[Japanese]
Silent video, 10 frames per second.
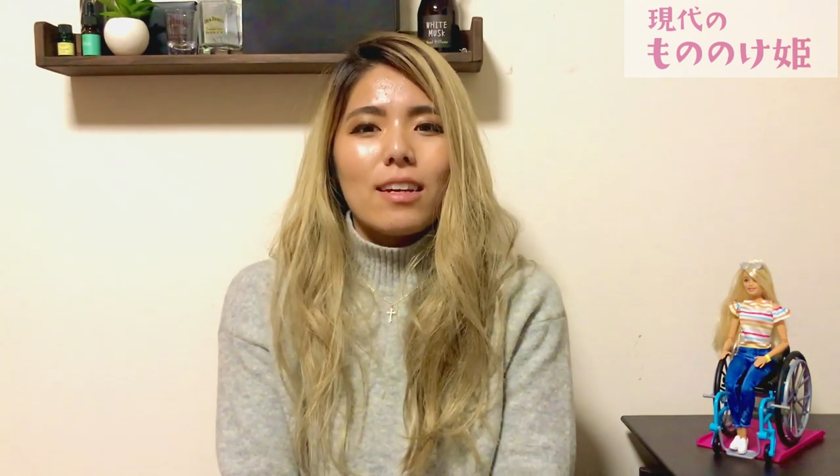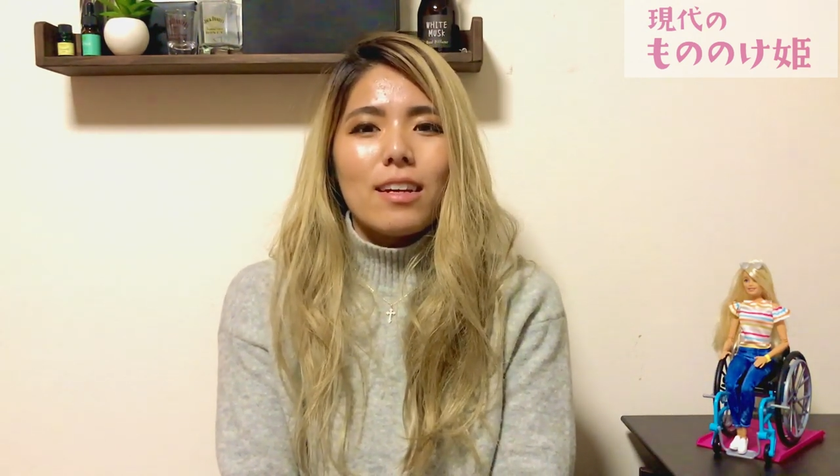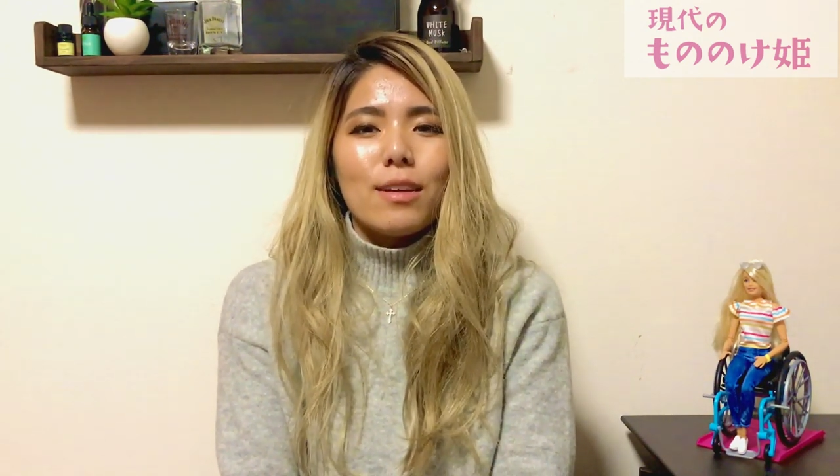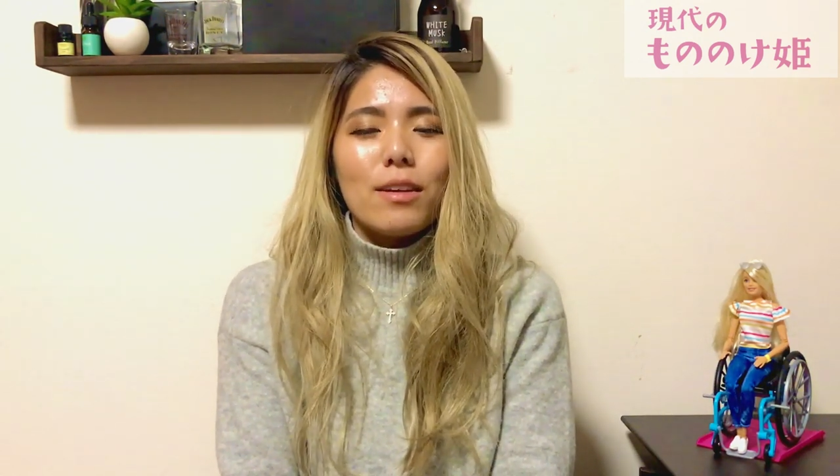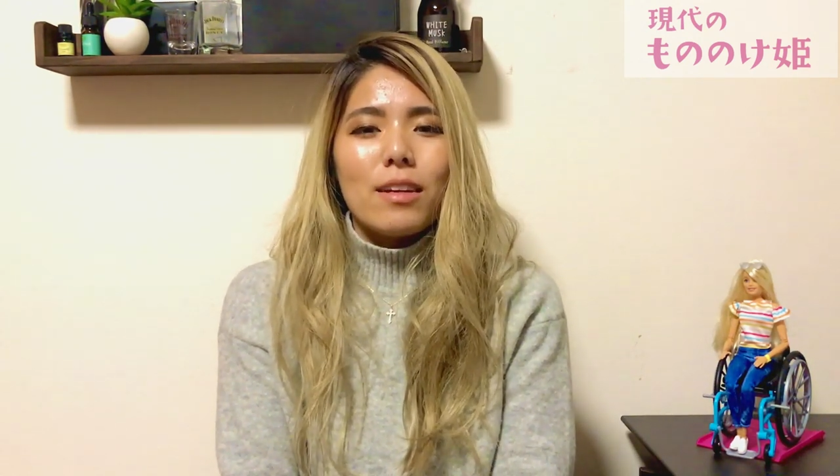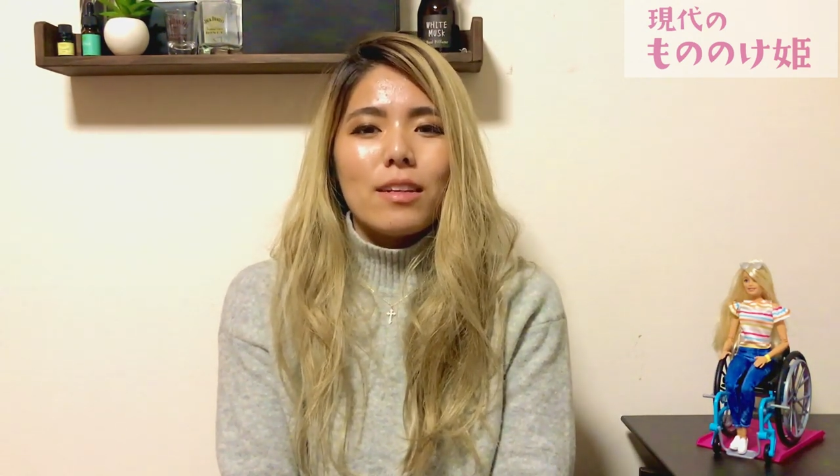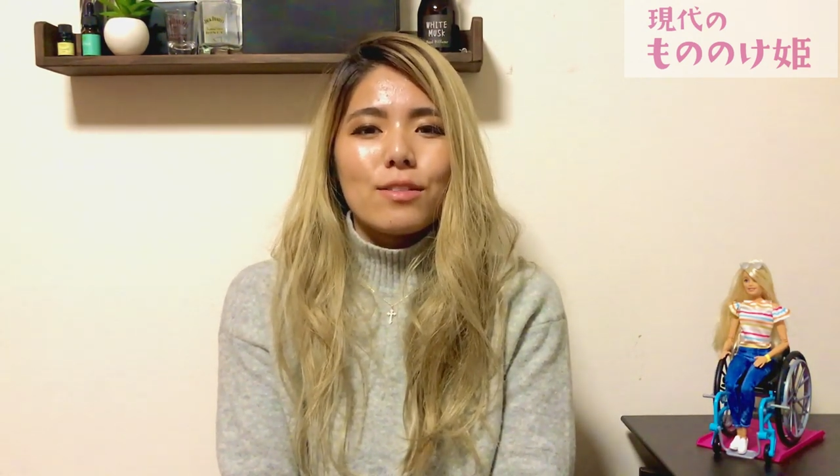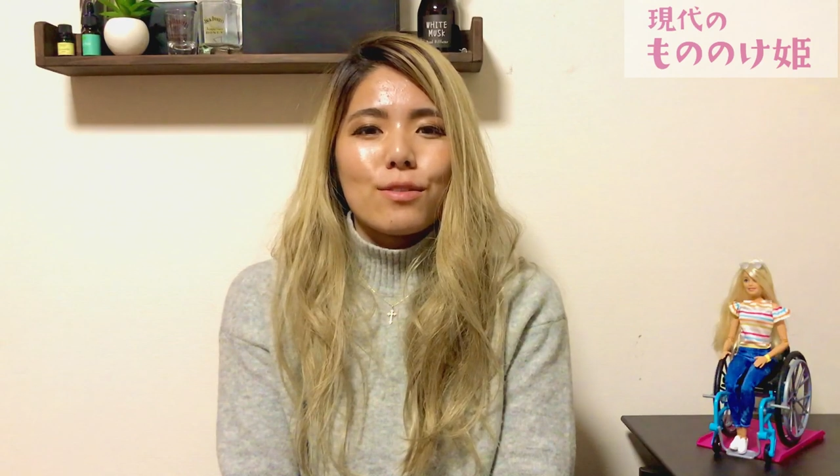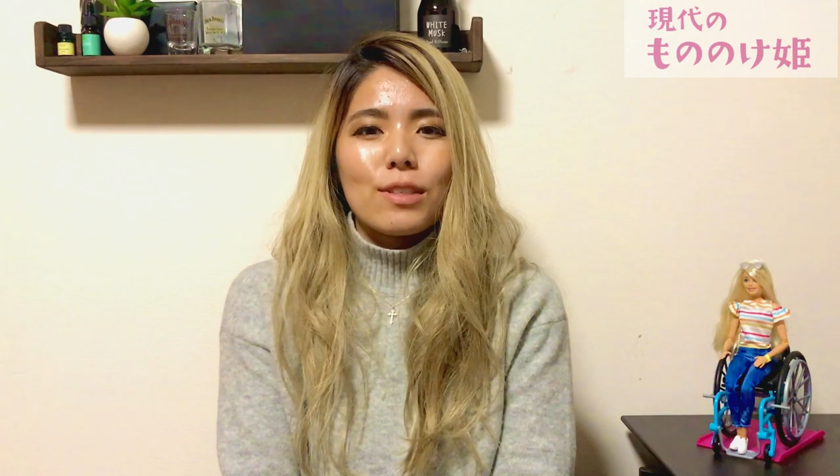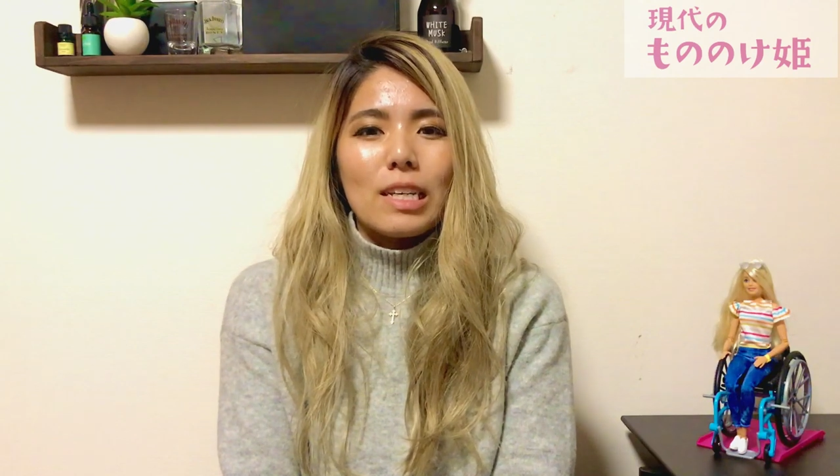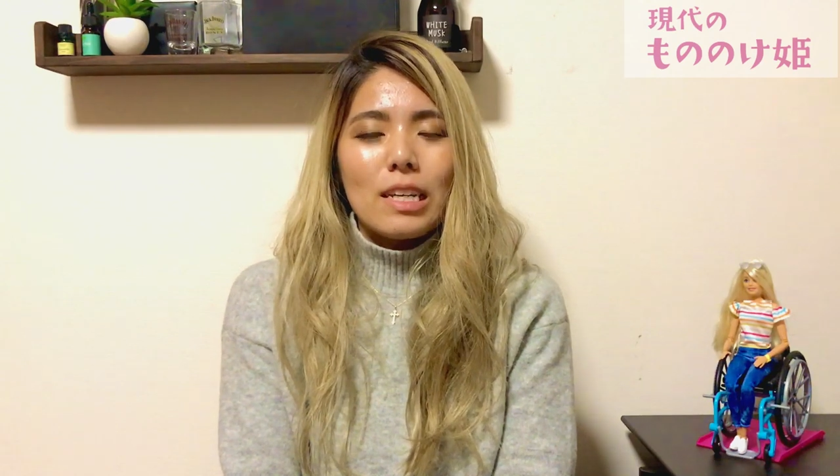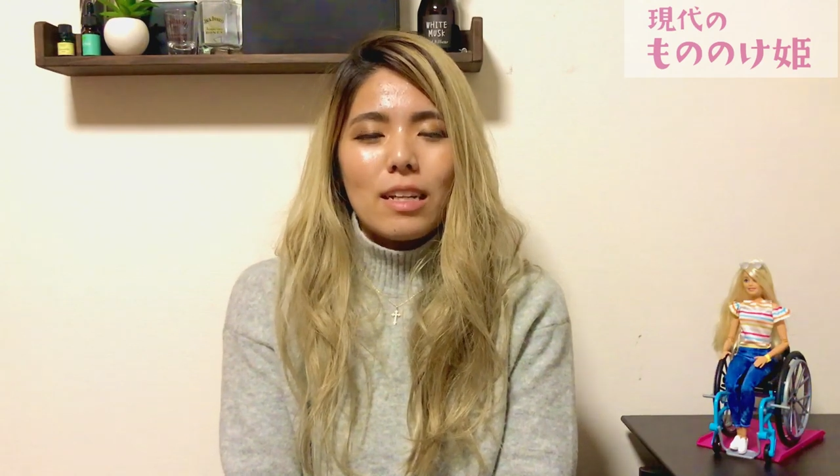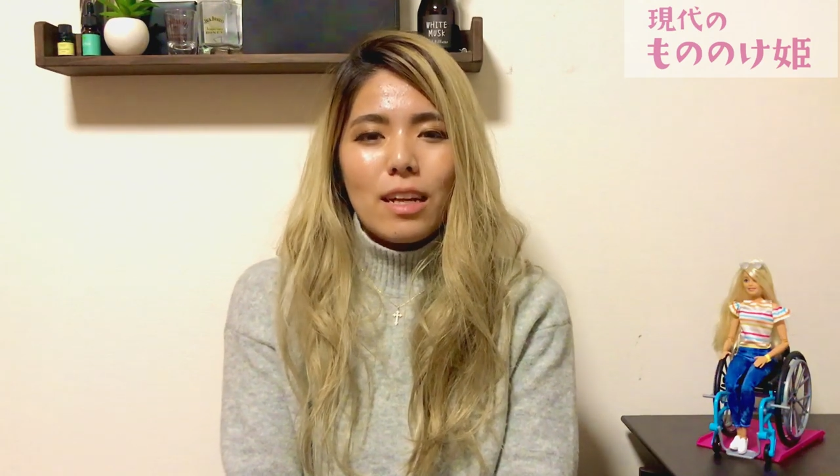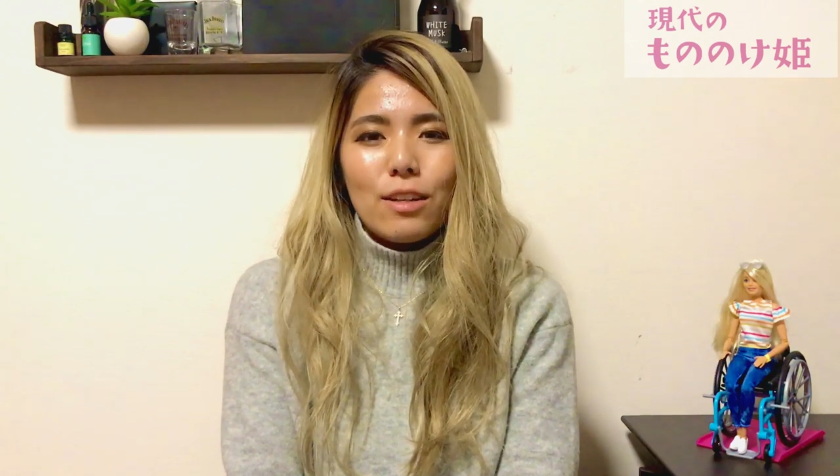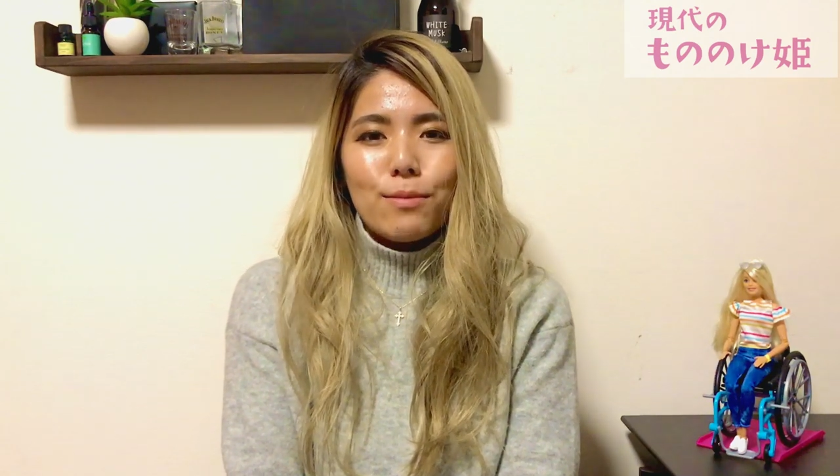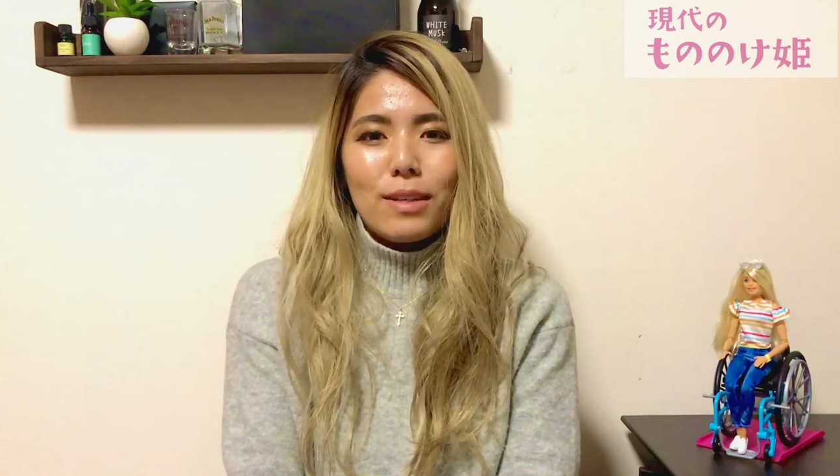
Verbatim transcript: えー、その聞いている、